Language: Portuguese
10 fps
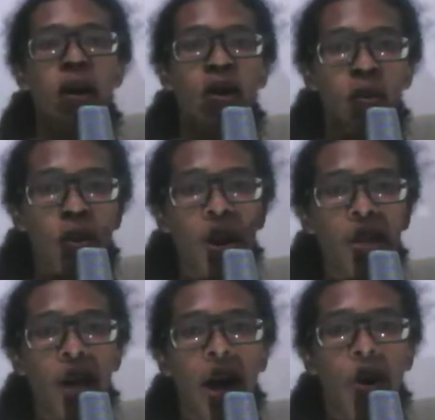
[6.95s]
para o meu
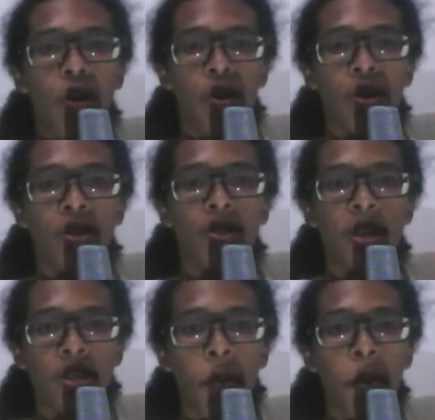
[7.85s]
canal.
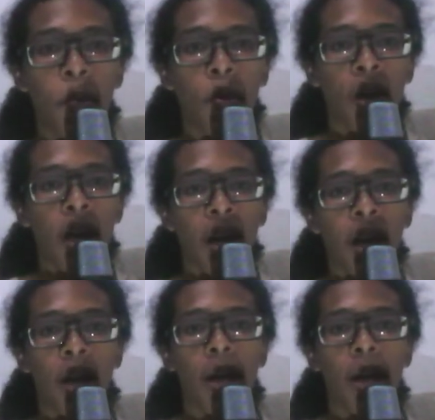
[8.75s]
Vocês sabem por quê?